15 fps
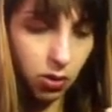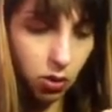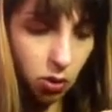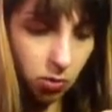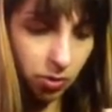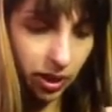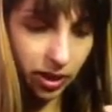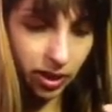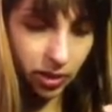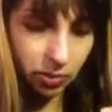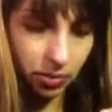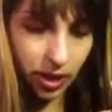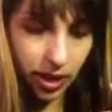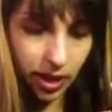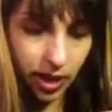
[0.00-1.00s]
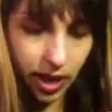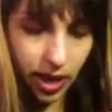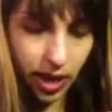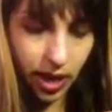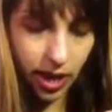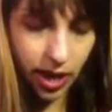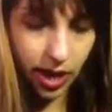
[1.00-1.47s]
Eu comprei também,
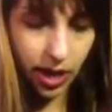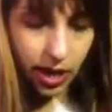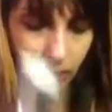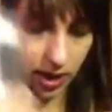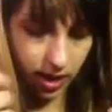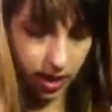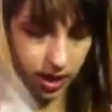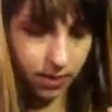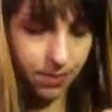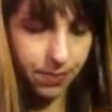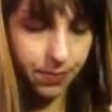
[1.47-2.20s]
é...